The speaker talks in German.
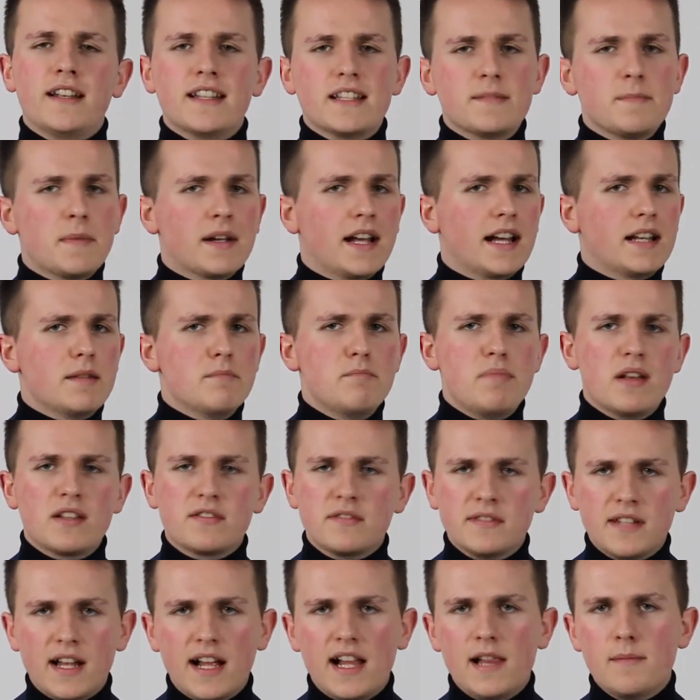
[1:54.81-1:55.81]
ist man gerade im
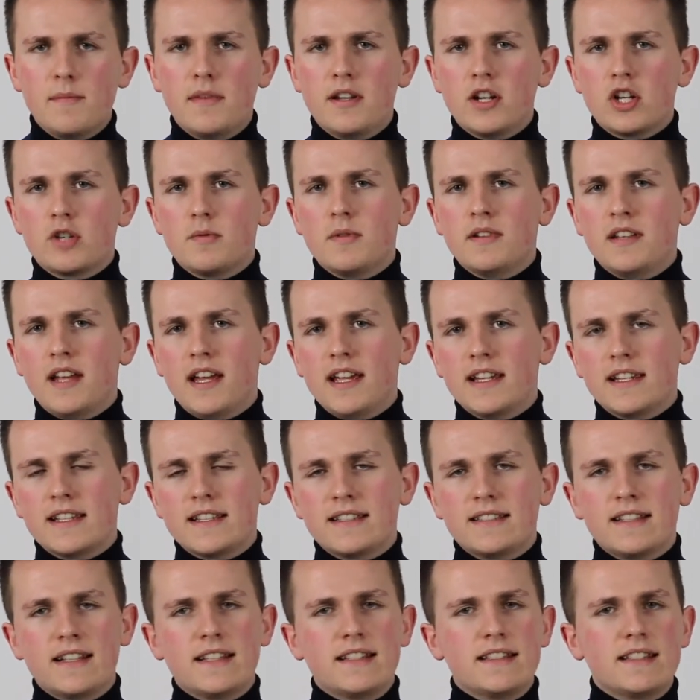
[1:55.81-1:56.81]
Personalmanagement
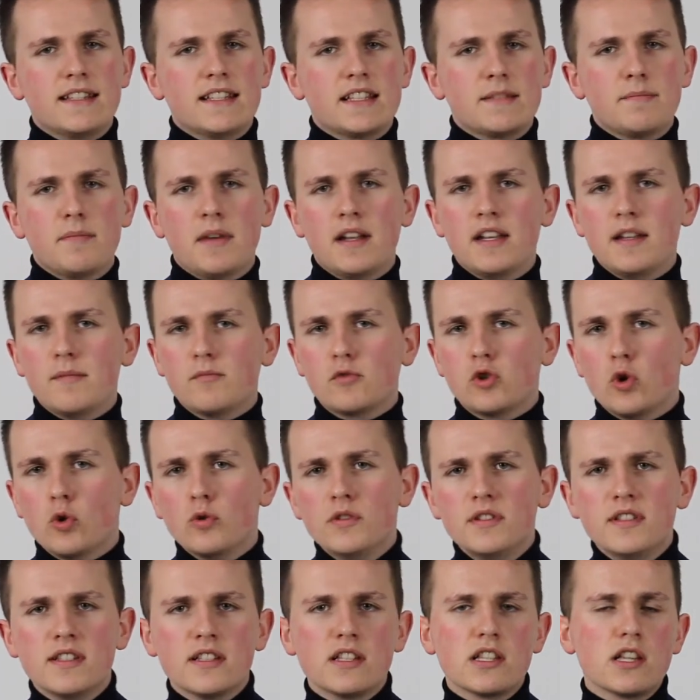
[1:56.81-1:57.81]
eingesetzt, ist man im
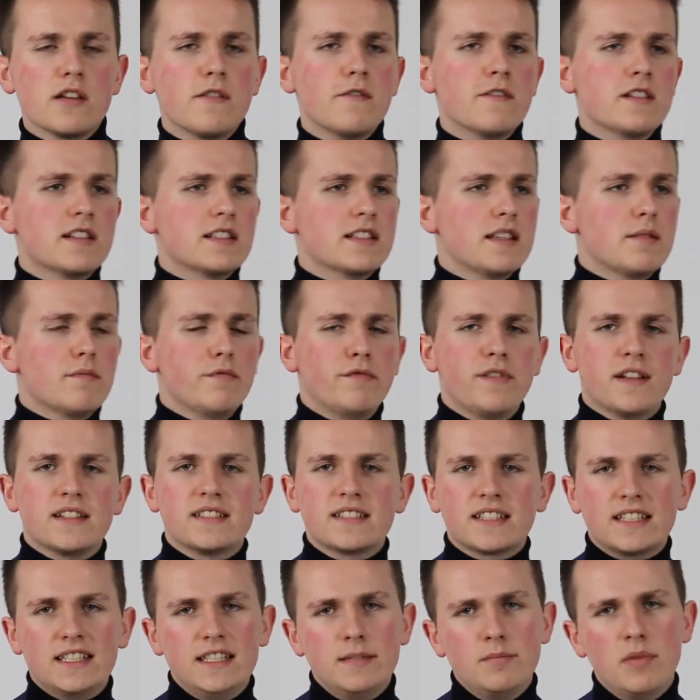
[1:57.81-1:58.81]
Kundenservice, im
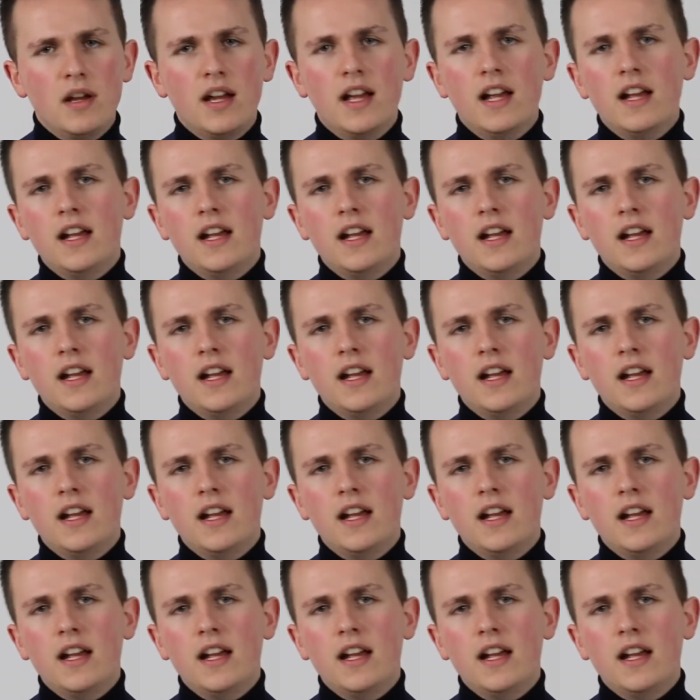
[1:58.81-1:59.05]
Vertrieb.